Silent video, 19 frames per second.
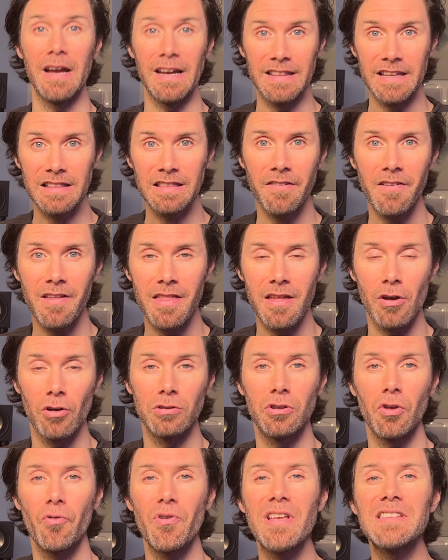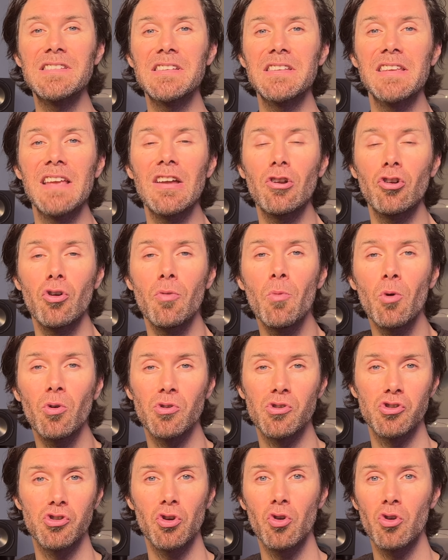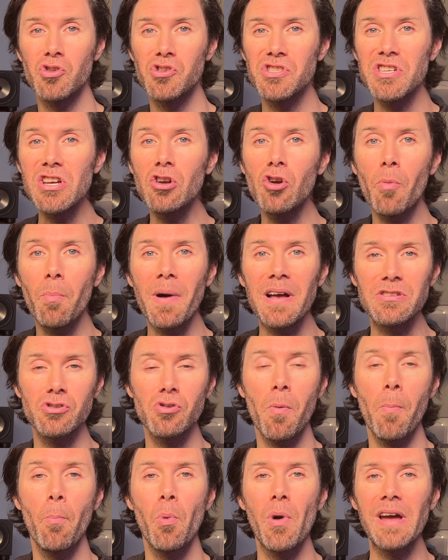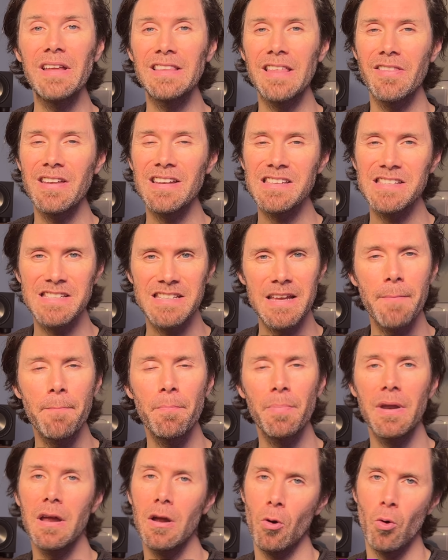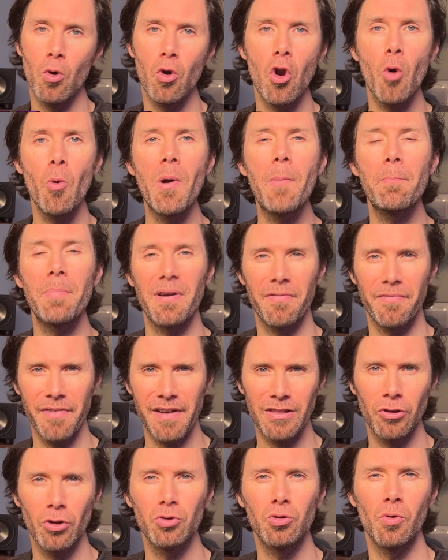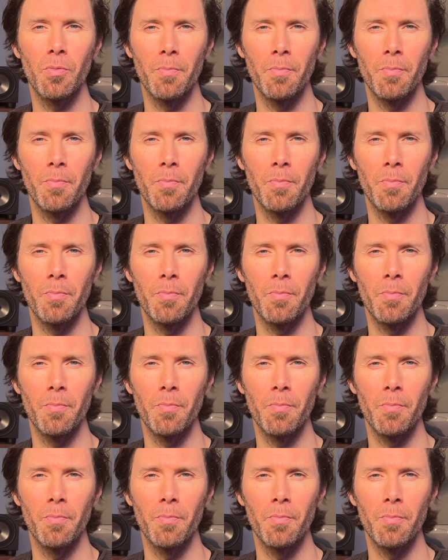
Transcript: En este video te voy a enseñar cómo con solo 5 pasos puedes tener siempre un low end perfecto en tus